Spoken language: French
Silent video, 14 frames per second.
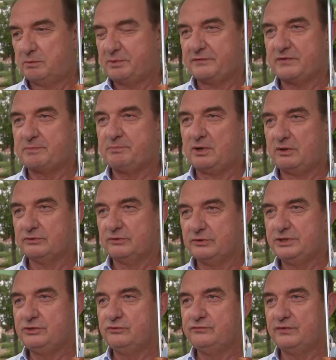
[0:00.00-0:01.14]
On préfère prendre
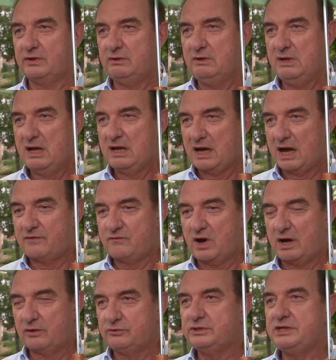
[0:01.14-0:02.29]
les devants,
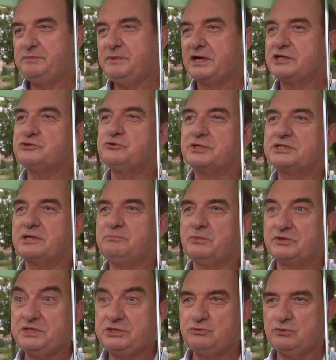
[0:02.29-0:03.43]
avoir une délibération extrêmement
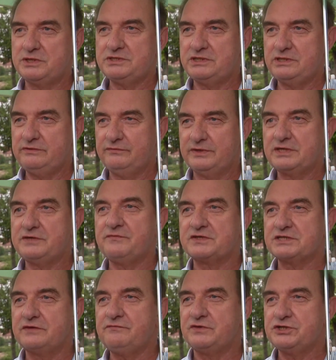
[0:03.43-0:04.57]
dissuasive qui
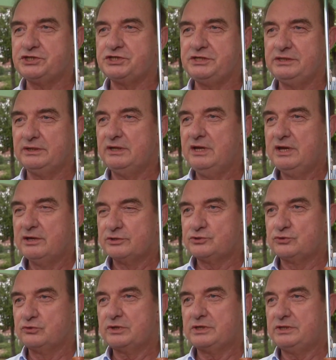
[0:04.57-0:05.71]
fasse réfléchir
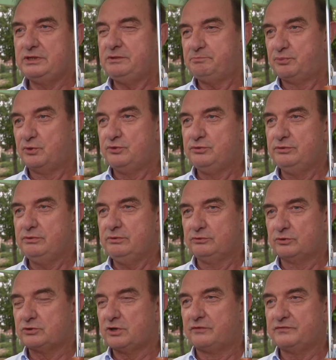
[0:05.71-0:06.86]
ceux qui polluent notre